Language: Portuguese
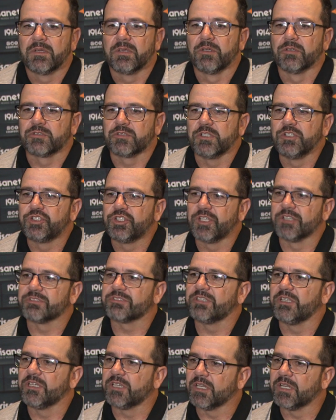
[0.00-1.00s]
Eu senti,
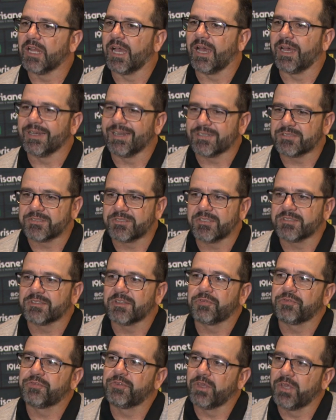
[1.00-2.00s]
assim, que na, na
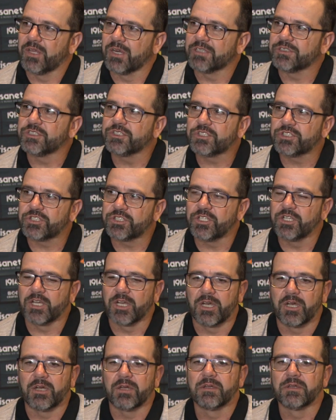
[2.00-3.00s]
sexta-feira a gente
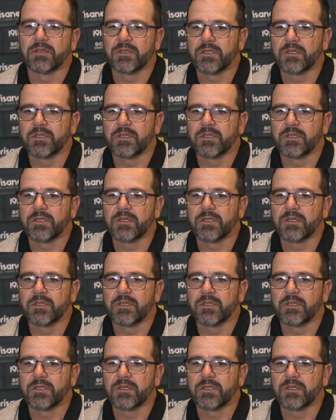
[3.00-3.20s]
tinha